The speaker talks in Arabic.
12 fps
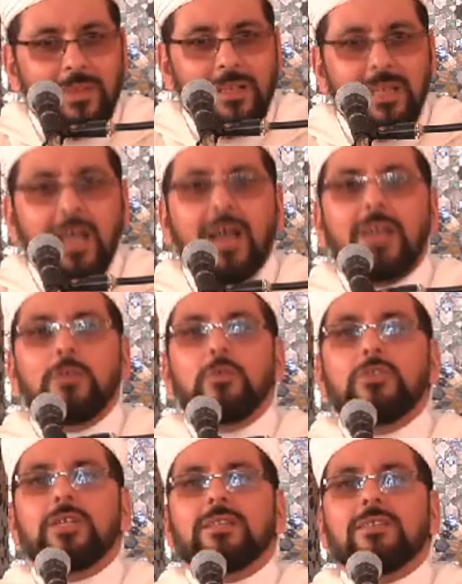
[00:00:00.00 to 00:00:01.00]
لا
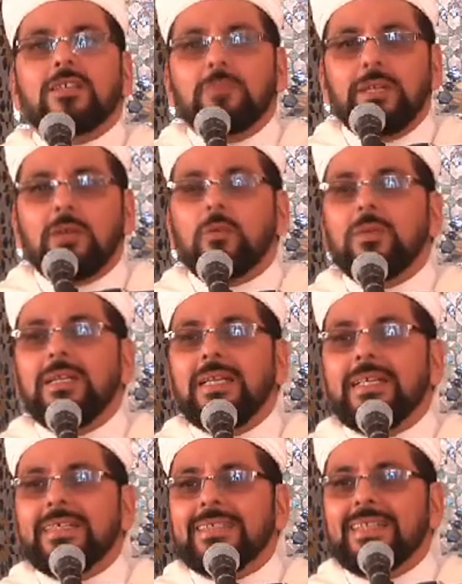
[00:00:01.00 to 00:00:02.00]
يوجد تطبيق
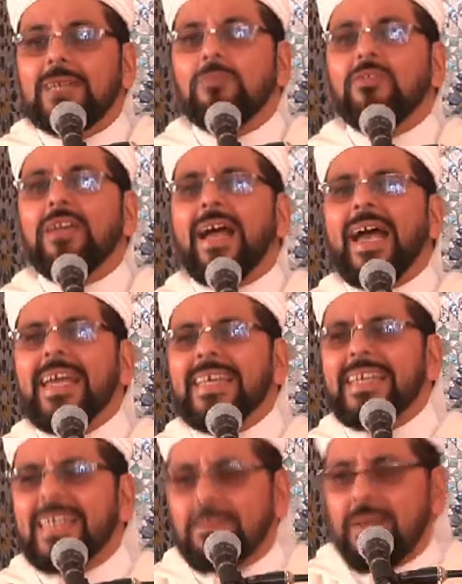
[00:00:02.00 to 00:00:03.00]
للإسلام في
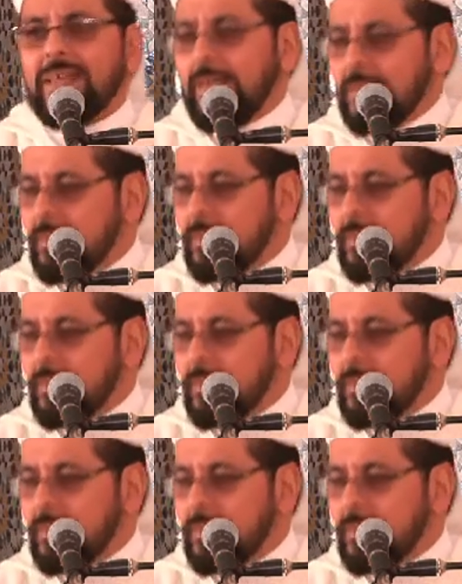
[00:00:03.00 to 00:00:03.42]
أي مكان